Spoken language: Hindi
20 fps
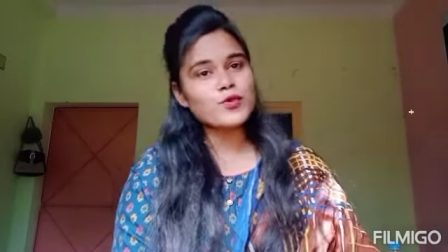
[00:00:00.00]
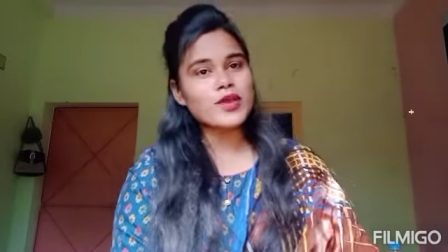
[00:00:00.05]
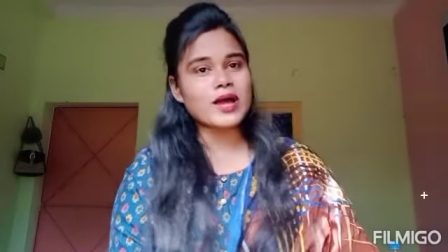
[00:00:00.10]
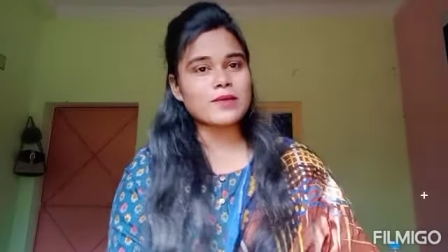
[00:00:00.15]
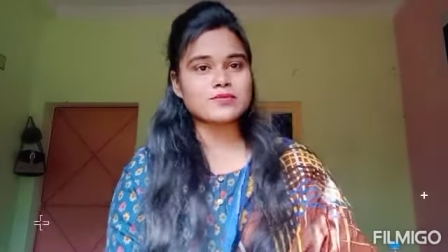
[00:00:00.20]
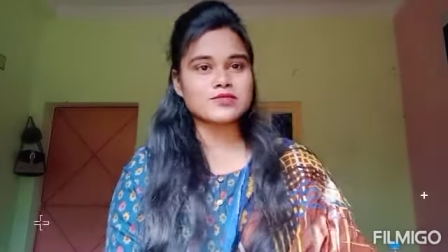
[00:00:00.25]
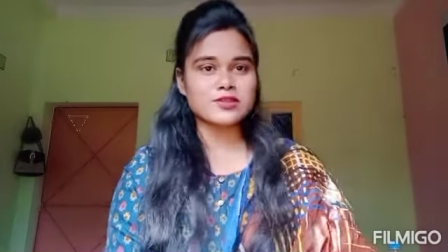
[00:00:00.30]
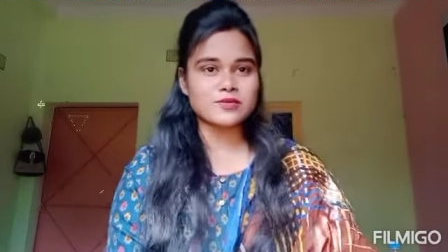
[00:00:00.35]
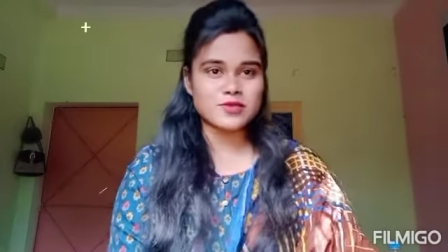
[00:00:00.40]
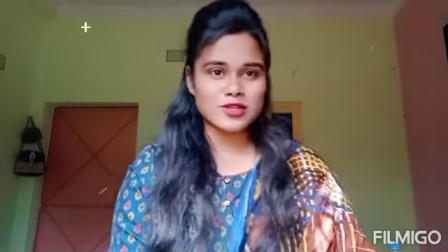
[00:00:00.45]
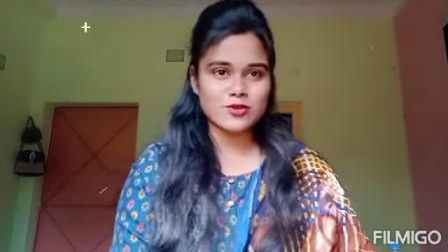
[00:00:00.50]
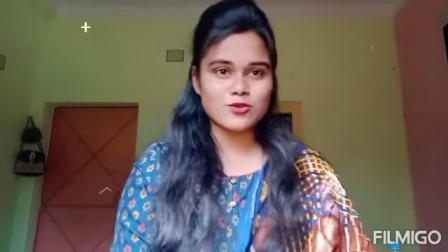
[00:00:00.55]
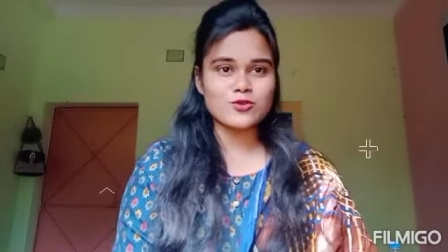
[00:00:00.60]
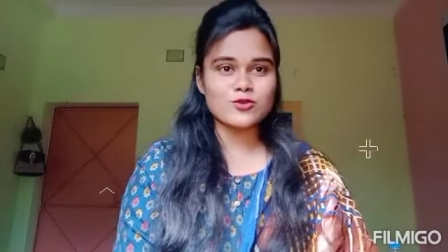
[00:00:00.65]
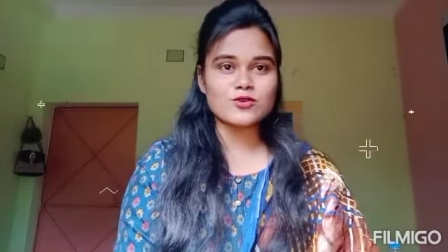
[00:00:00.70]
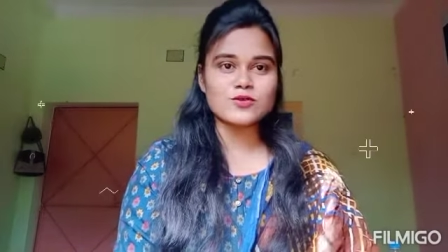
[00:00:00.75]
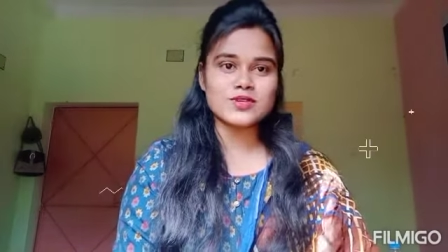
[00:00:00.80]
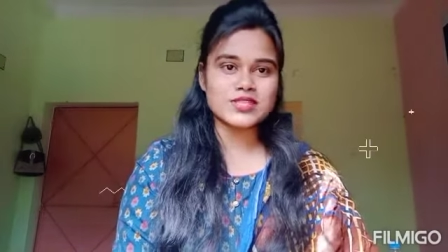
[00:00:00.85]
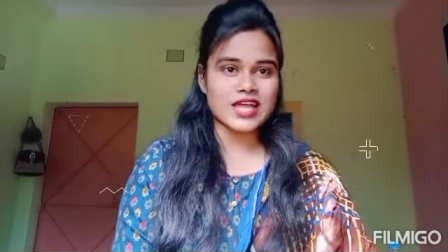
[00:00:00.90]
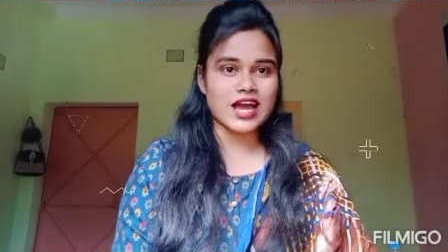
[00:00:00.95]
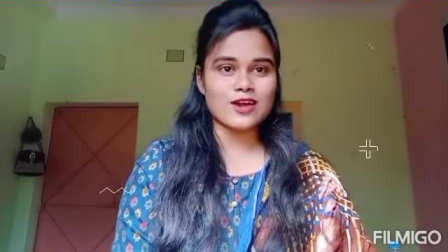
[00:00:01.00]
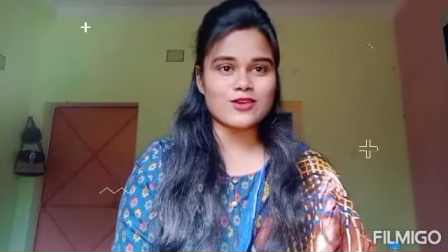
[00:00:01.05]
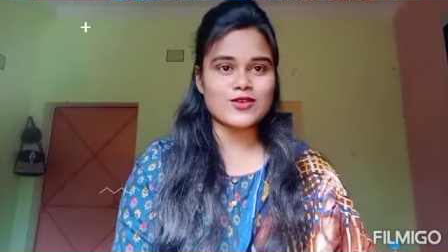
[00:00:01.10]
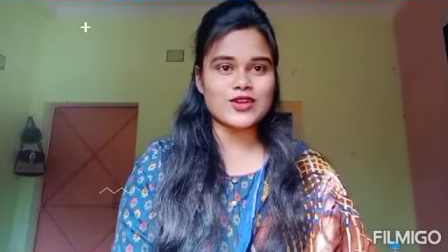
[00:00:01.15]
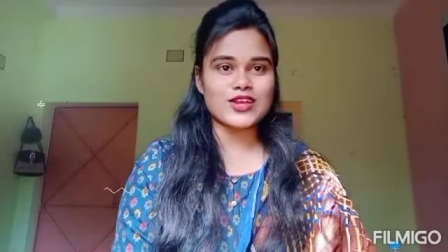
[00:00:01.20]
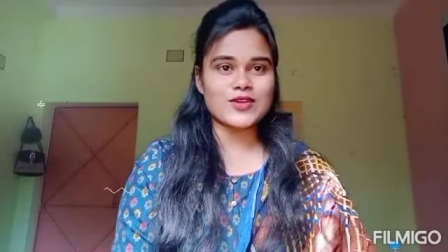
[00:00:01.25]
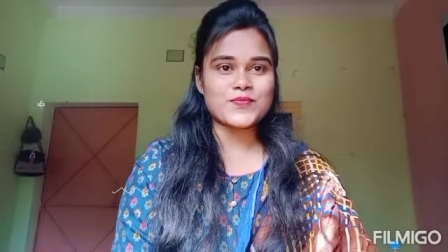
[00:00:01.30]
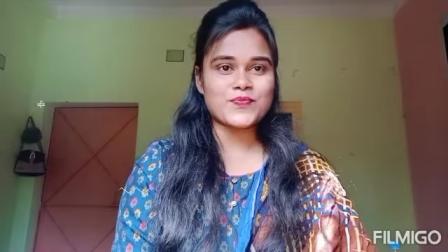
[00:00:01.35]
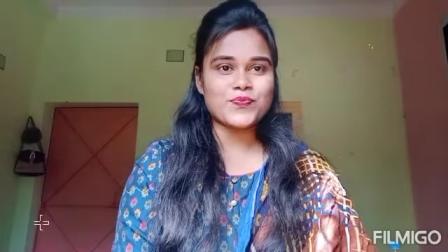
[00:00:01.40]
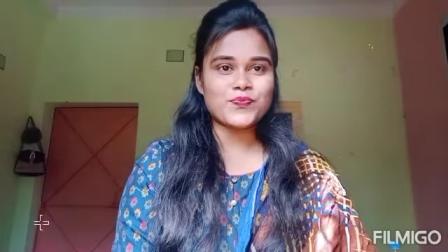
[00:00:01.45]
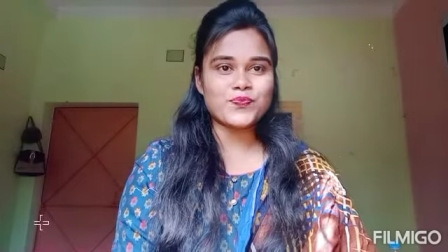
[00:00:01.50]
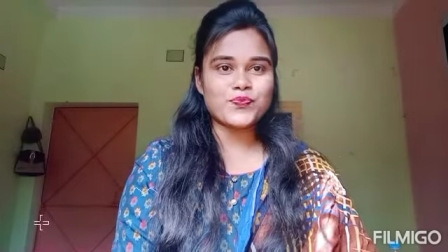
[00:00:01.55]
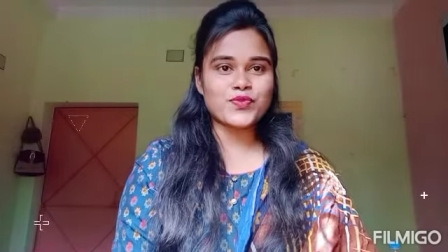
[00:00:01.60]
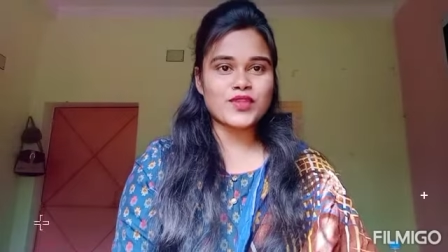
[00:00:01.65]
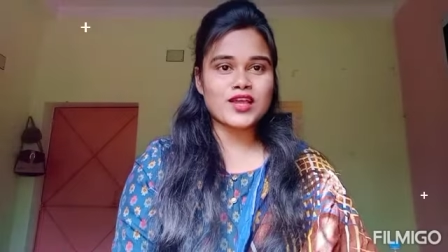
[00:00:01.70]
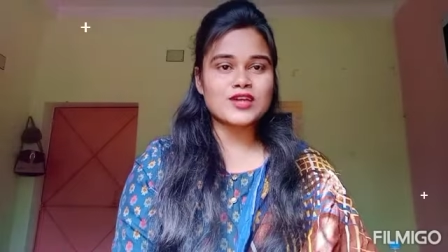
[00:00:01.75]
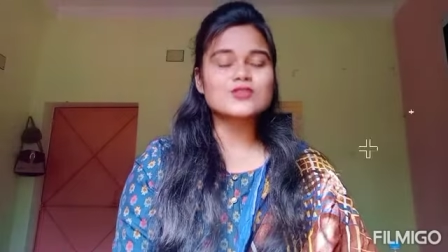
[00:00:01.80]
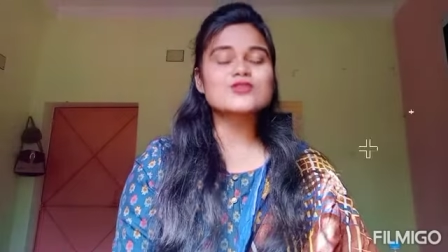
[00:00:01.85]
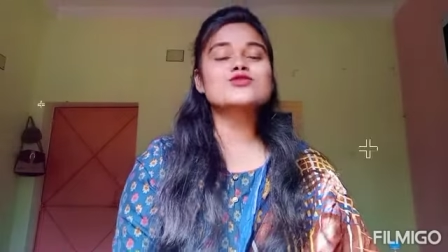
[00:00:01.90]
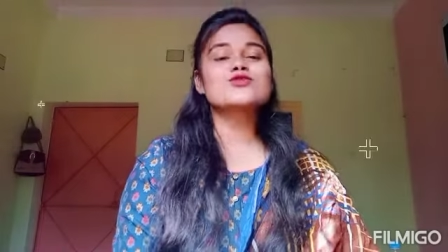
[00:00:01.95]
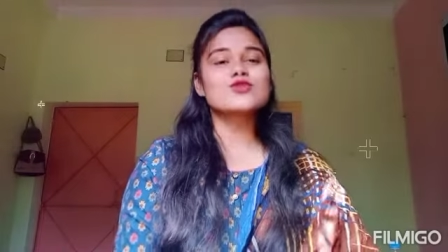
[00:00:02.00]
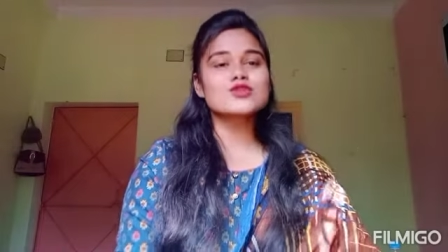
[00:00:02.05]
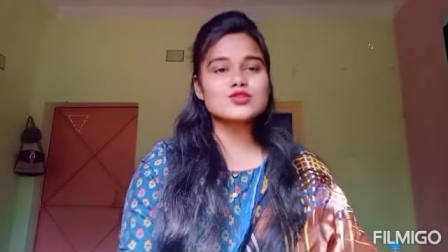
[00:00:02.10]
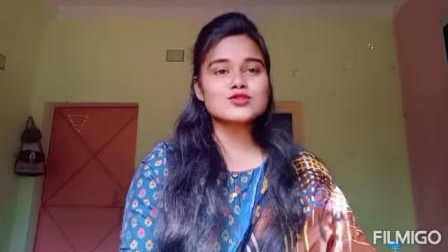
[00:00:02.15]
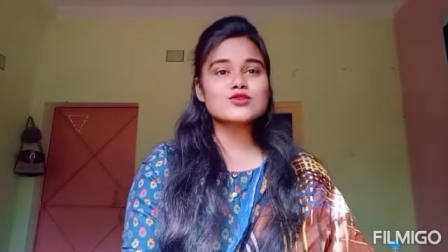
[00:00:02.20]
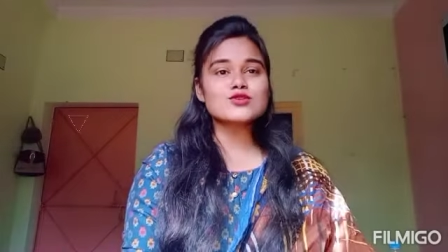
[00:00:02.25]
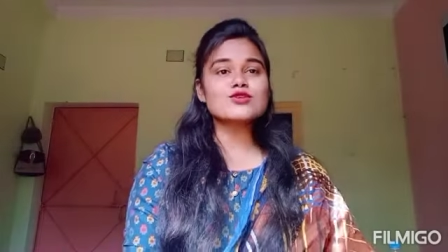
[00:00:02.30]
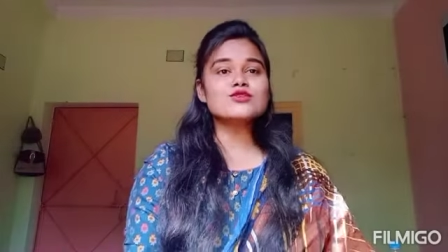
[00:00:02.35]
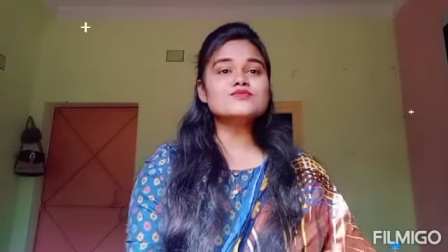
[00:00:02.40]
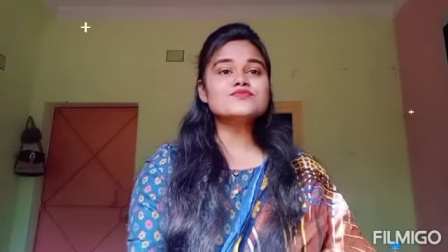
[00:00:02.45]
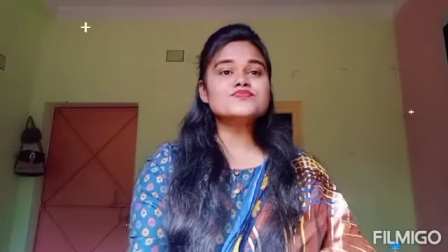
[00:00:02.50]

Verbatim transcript: आप सभी लोगों को बताऊंगी तो दोस्तों